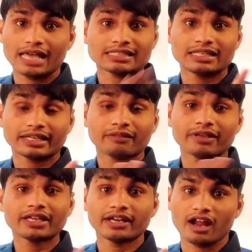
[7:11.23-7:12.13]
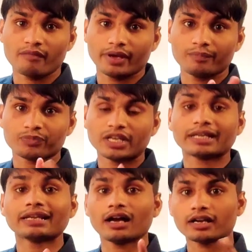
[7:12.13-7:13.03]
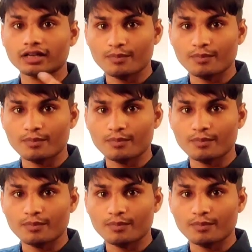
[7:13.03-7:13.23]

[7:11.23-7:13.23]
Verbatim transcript: ऐसे लगे भाई ये खराब है लेकिन अगर